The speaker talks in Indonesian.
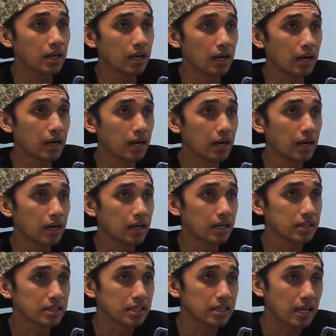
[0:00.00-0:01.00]

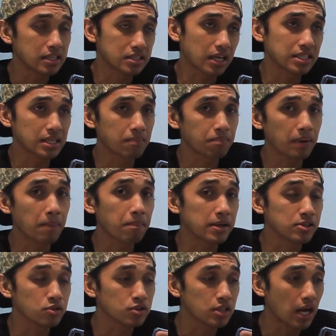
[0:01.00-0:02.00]
eh, tiga setengah sampai 4
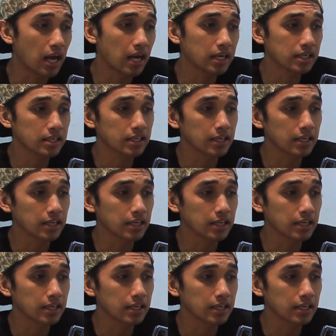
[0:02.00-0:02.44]
jutaan